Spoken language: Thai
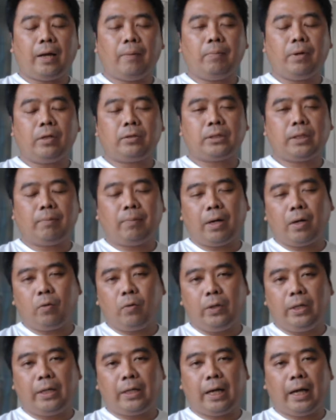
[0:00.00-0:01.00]
บเราจะมา
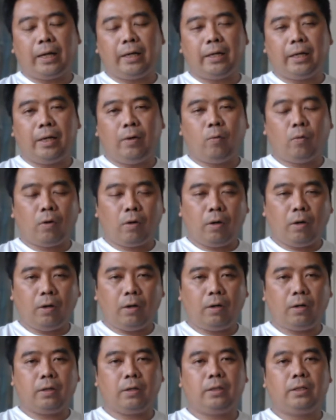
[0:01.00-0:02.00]
คุยกันในหัวข้อ
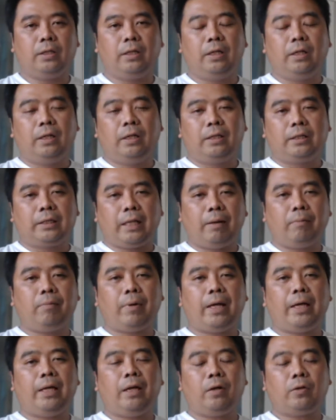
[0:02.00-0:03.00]
ทำไม
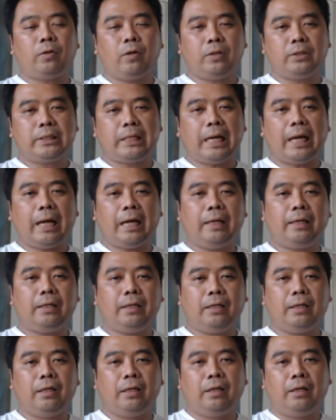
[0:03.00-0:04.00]
เราต้องใช้
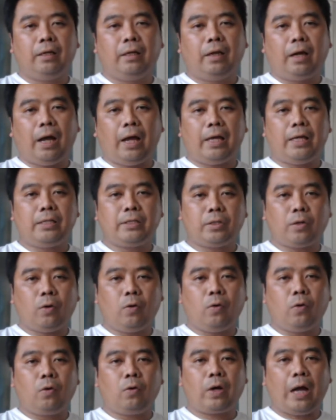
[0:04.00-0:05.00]
ISO
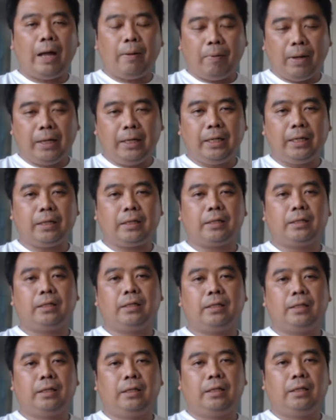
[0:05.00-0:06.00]

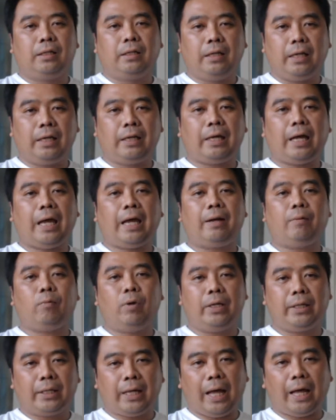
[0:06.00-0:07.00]
9001 ในงานบ
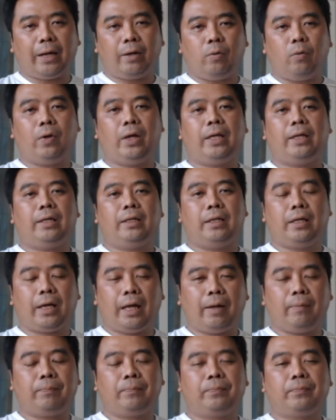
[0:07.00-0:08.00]
ริการด้วยนะค
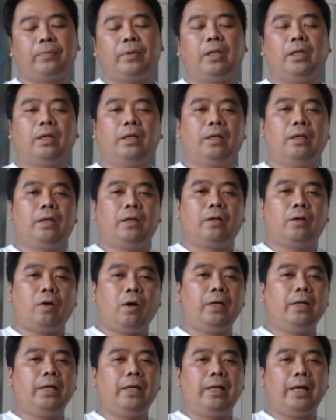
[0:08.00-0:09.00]
รับ ก่อน
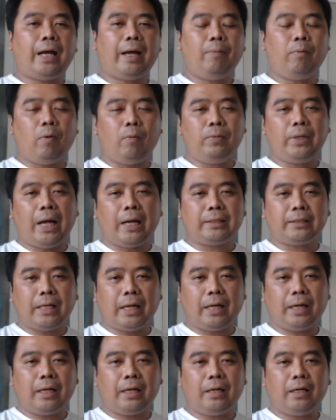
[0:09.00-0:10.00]
อื่นนะครับผมอยากจะ
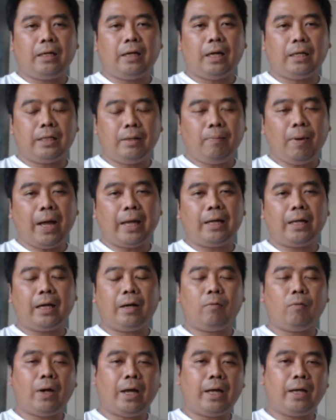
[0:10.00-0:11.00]
อธิบายนะครับ
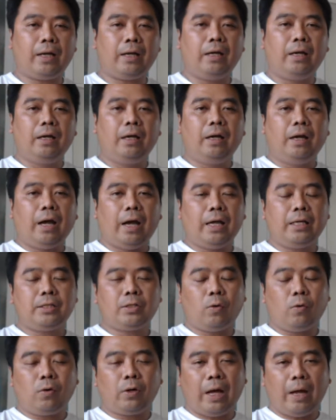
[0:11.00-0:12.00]
ว่า ISO
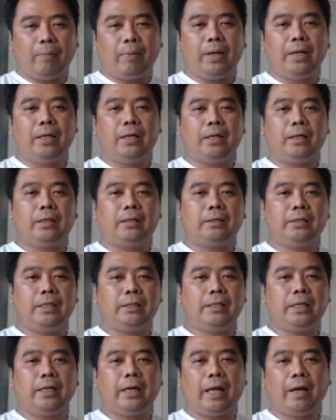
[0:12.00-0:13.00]
9001จ
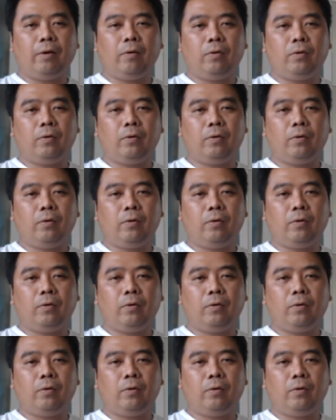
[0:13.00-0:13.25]
ริงๆแล้ว